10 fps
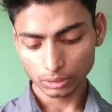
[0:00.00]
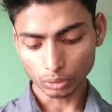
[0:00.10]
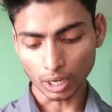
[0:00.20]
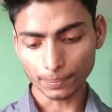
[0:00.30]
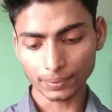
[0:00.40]
तो
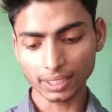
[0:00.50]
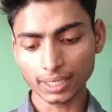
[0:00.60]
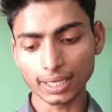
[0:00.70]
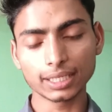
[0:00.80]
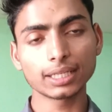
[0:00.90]
आपकी
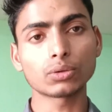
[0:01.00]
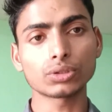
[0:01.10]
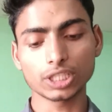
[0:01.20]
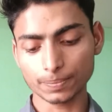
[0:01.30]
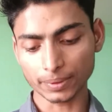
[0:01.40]
गैलरी
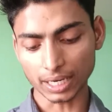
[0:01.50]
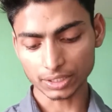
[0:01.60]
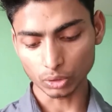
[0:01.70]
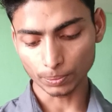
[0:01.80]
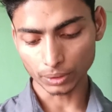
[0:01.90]
कुछ इस प्रकार
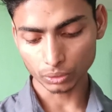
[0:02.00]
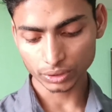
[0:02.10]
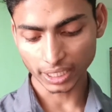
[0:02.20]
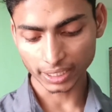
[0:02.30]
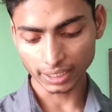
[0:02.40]
से ओपन हो
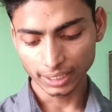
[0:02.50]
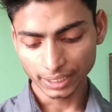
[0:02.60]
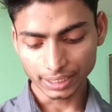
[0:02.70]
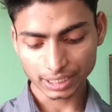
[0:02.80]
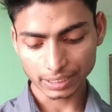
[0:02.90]
जाएगी
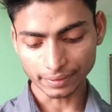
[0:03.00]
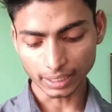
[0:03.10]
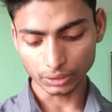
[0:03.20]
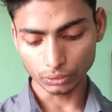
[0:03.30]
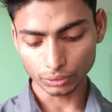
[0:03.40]
इसके
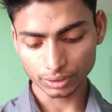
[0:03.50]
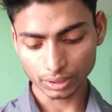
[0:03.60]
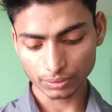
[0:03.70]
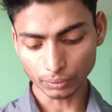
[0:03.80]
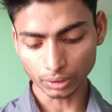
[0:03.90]
बाद यूज
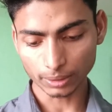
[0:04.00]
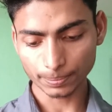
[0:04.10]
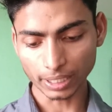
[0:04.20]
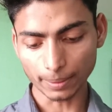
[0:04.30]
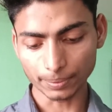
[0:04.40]
दिस फोल्डर
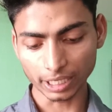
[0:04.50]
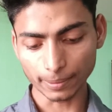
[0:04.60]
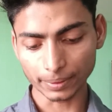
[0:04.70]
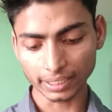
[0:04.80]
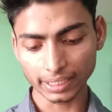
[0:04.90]
पे आप टैप
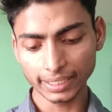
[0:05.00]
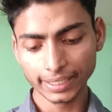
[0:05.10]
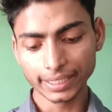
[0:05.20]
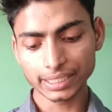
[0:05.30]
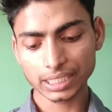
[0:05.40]
करेंगे
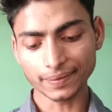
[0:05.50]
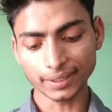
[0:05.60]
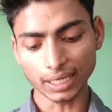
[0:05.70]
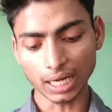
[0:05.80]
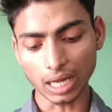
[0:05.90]
इसके
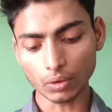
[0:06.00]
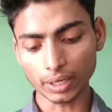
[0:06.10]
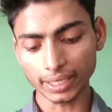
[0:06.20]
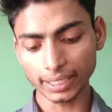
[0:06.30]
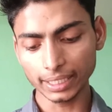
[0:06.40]
बाद अलाउ
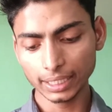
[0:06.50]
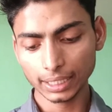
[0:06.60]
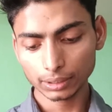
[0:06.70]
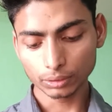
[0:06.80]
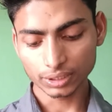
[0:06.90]
करेंगे
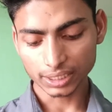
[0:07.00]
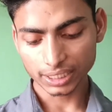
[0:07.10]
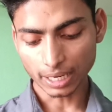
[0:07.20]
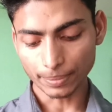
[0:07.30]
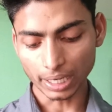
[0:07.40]
तो जैसे ही
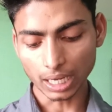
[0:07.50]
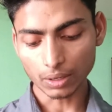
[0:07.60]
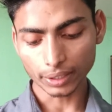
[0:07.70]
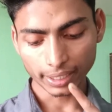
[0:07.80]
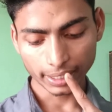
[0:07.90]
आप अलाउ
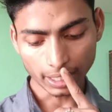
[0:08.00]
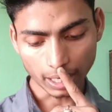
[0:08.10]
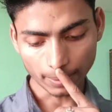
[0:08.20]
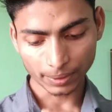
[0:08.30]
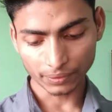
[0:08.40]
करेंगे
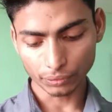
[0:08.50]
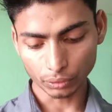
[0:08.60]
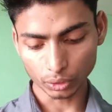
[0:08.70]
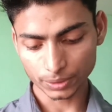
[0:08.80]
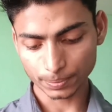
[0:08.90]
आपके
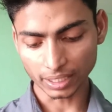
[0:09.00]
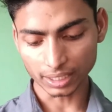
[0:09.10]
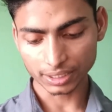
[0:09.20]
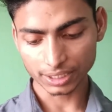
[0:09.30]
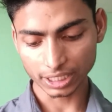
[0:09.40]
फ़ोटो इस प्रकार
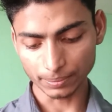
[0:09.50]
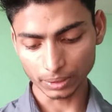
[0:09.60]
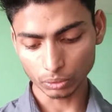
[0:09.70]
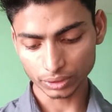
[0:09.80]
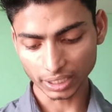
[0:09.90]
से
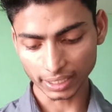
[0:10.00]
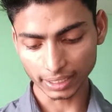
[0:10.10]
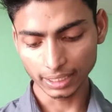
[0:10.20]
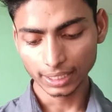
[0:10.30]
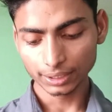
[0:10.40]
सेविंग हो जाएंगे
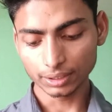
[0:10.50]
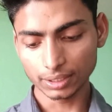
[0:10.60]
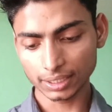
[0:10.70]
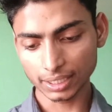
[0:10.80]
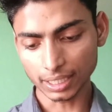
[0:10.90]
तो
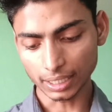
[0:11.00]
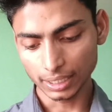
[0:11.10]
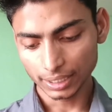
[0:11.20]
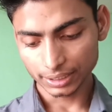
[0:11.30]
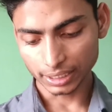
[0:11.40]
देखिएगा
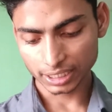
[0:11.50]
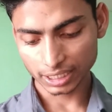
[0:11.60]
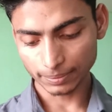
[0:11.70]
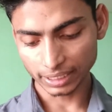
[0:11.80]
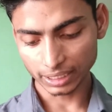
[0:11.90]
जैसे
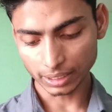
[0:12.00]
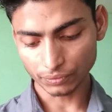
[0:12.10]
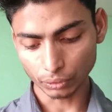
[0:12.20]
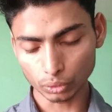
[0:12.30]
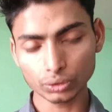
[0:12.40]
कि मेरे यहाँ
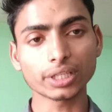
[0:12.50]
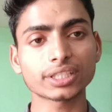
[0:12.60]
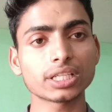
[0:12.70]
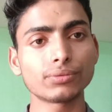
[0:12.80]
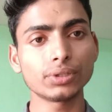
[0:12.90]
फ़ोटो
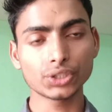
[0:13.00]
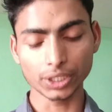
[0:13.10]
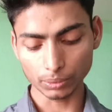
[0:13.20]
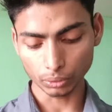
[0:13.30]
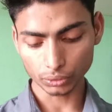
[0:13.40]
सक्सेसफुली
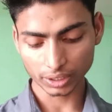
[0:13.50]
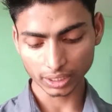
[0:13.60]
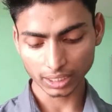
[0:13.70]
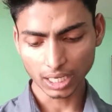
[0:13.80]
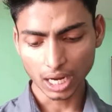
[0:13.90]
सेव हो चुके
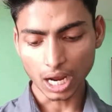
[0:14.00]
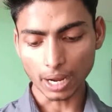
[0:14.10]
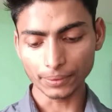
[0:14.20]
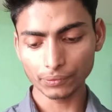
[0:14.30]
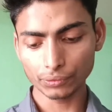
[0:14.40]
हैं
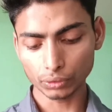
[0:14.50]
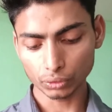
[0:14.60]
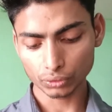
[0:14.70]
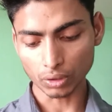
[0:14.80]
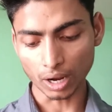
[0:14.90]
अब इन
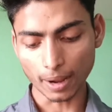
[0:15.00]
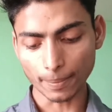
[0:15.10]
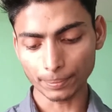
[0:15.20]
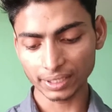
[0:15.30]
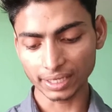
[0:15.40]
फ़ोटोज़ को आप
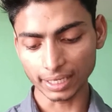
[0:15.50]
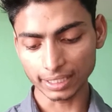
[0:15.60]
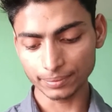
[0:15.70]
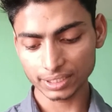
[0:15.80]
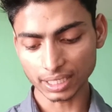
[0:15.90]
अपनी गैलरी
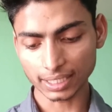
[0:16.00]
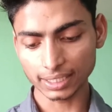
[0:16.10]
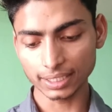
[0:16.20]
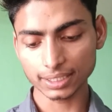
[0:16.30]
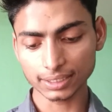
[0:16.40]
में जाके
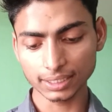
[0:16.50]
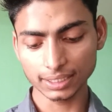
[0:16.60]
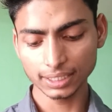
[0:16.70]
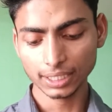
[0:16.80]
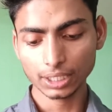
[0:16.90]
देख सकते
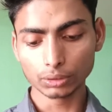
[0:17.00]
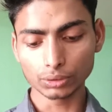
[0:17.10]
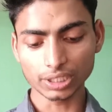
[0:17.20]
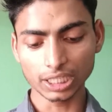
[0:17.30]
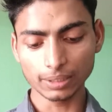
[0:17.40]
हैं तो
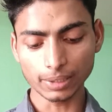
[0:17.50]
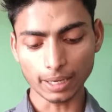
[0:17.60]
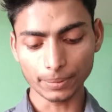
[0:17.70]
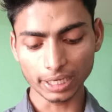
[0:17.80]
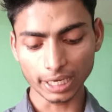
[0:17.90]
चलिए मैं
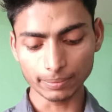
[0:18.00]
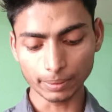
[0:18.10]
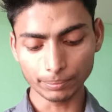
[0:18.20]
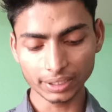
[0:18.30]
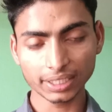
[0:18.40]
अपनी एल्बम
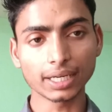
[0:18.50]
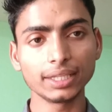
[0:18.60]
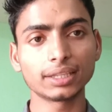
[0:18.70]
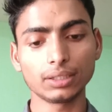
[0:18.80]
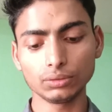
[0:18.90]
में दिखा
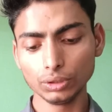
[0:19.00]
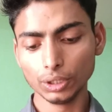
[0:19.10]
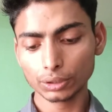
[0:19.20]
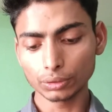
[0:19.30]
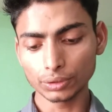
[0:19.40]
देता हूँ
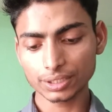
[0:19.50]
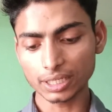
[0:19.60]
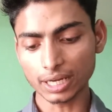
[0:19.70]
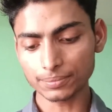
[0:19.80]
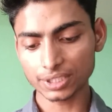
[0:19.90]
तो इसके
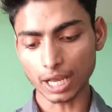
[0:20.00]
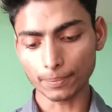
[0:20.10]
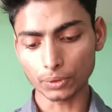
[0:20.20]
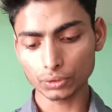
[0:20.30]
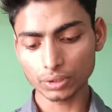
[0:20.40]
नाम से
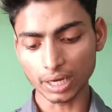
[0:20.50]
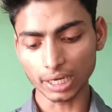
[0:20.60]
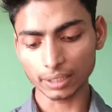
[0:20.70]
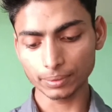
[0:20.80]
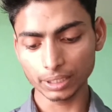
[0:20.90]
आपको जो है
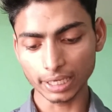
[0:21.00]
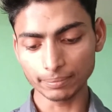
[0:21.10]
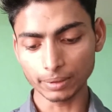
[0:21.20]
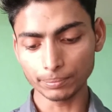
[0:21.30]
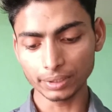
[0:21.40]
अलग भी
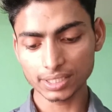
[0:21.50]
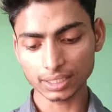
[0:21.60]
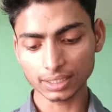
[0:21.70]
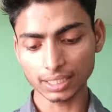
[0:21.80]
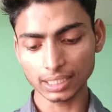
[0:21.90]
एल्बम मिल
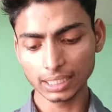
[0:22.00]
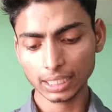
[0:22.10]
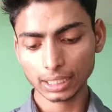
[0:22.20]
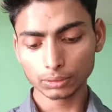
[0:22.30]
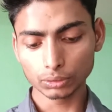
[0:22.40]
सकता है
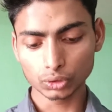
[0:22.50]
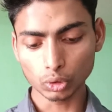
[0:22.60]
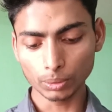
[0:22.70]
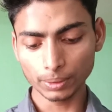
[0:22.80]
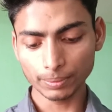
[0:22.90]
तो
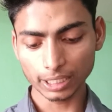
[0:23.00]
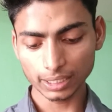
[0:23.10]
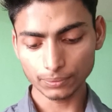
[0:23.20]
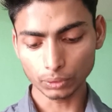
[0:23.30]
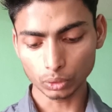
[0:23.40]
जो भी मैंने
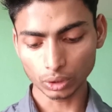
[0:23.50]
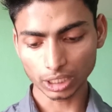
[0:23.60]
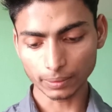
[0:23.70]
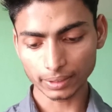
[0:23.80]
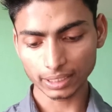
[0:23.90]
यहाँ फ़ोटो
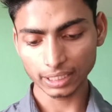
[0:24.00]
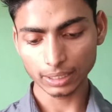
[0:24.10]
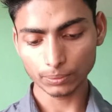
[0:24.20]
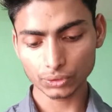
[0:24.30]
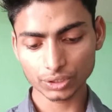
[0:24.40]
रिकवर किए हैं
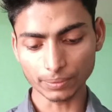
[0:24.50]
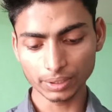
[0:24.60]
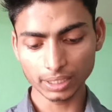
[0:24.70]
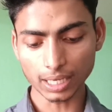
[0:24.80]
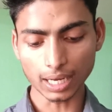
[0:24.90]
वो
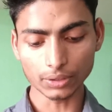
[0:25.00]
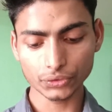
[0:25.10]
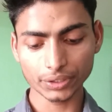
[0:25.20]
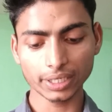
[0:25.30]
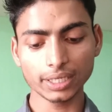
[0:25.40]
सभी यहाँ आ
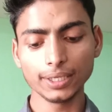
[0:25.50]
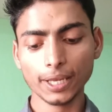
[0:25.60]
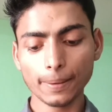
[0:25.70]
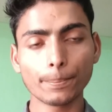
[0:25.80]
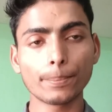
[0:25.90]
चुके हैं
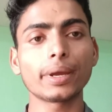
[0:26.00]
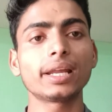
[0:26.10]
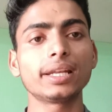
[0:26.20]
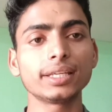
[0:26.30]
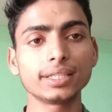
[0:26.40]

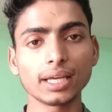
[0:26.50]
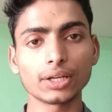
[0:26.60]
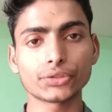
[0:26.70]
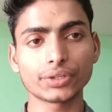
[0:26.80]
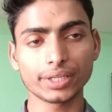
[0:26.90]
पहले ही आ
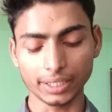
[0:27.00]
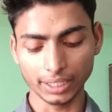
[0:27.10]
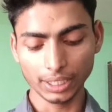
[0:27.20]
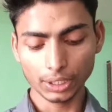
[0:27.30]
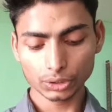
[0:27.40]
चुके हैं
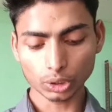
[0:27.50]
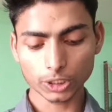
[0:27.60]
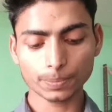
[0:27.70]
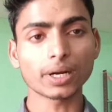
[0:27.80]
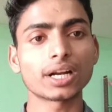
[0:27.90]
सो
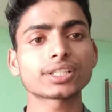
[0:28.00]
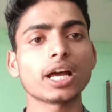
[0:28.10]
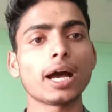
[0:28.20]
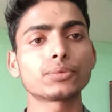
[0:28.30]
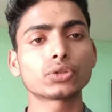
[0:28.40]
इस प्रकार से
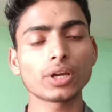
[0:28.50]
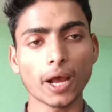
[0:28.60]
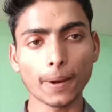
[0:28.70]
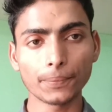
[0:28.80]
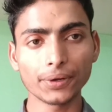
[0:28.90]
आप जो है
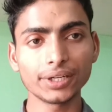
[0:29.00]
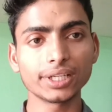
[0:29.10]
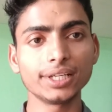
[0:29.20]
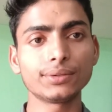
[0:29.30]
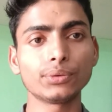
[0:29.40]
अपने
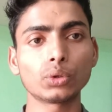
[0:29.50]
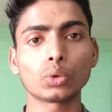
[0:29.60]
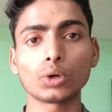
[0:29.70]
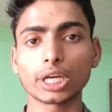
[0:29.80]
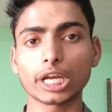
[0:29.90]
डिलीट फोटो
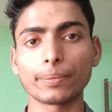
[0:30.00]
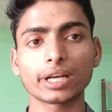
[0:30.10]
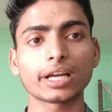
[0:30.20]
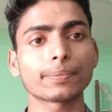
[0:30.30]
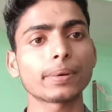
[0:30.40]
को रिकवर
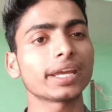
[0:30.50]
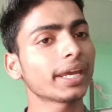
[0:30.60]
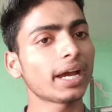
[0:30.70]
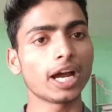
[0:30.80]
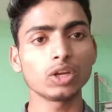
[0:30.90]
कर पाएंगे
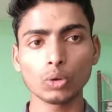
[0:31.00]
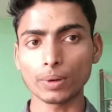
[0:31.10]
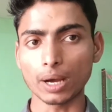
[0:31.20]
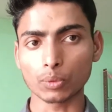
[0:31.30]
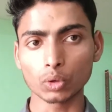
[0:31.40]
आई होप
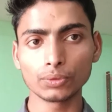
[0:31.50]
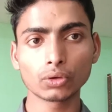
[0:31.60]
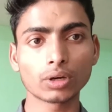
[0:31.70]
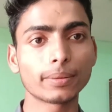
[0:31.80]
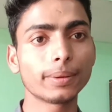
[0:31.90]
आपको वीडियो
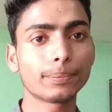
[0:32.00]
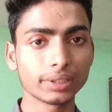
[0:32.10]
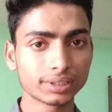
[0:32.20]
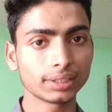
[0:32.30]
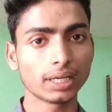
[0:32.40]
काफ़ी
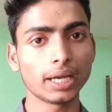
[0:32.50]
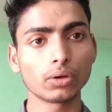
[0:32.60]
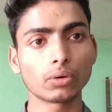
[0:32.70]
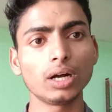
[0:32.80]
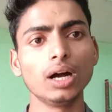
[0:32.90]
पसंद आया
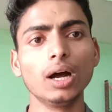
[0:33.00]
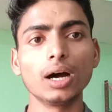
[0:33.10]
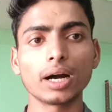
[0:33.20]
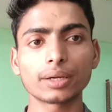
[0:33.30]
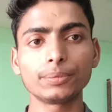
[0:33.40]
हुआ
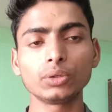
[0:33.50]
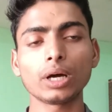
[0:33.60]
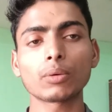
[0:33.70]
अगर वीडियो